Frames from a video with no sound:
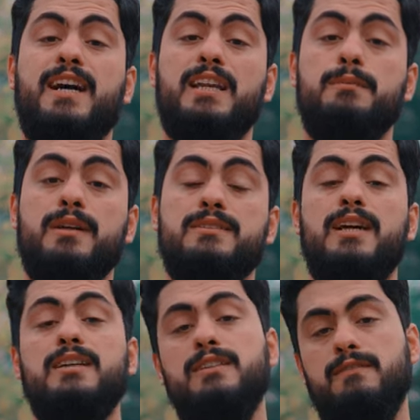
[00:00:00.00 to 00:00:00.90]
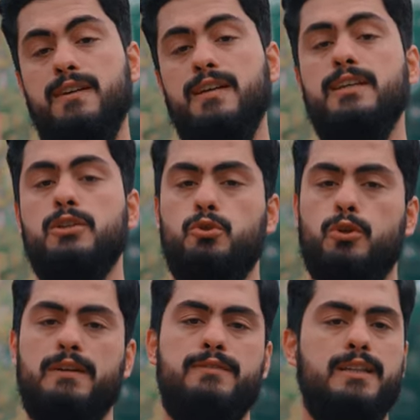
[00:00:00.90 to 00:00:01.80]
talimatlar ve
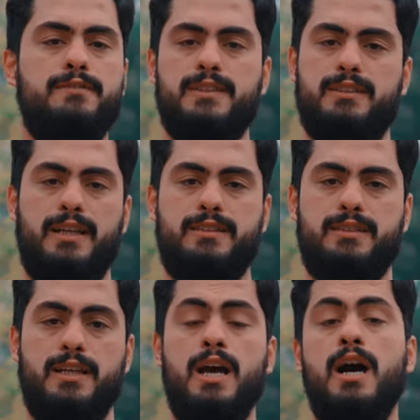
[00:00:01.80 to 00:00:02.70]
görevler verirler.